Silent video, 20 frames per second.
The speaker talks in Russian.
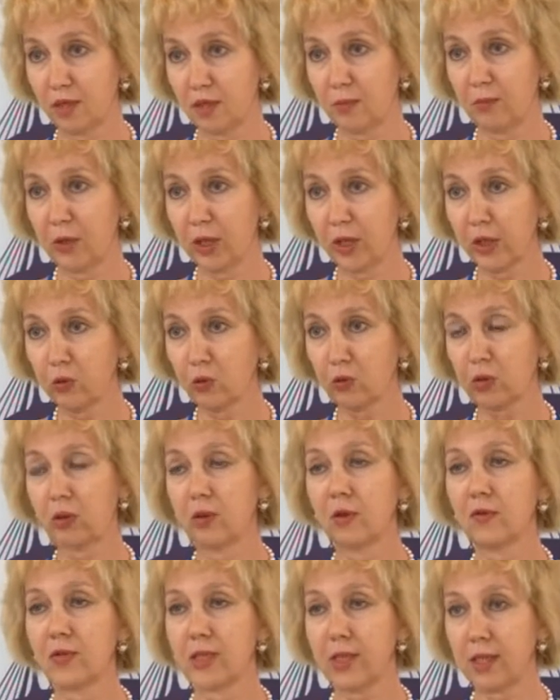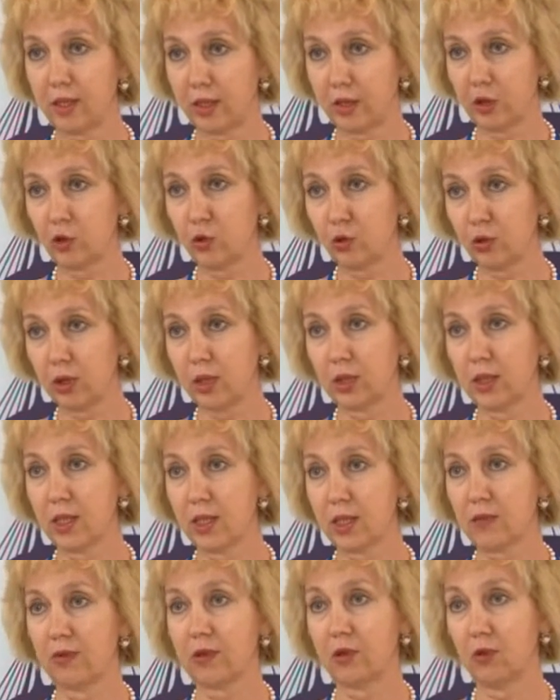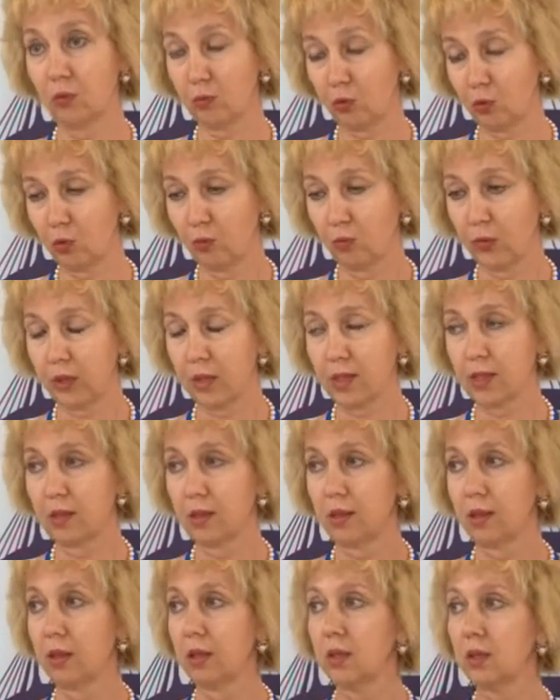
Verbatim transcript: этот период, все расчеты есть в одном комплексе.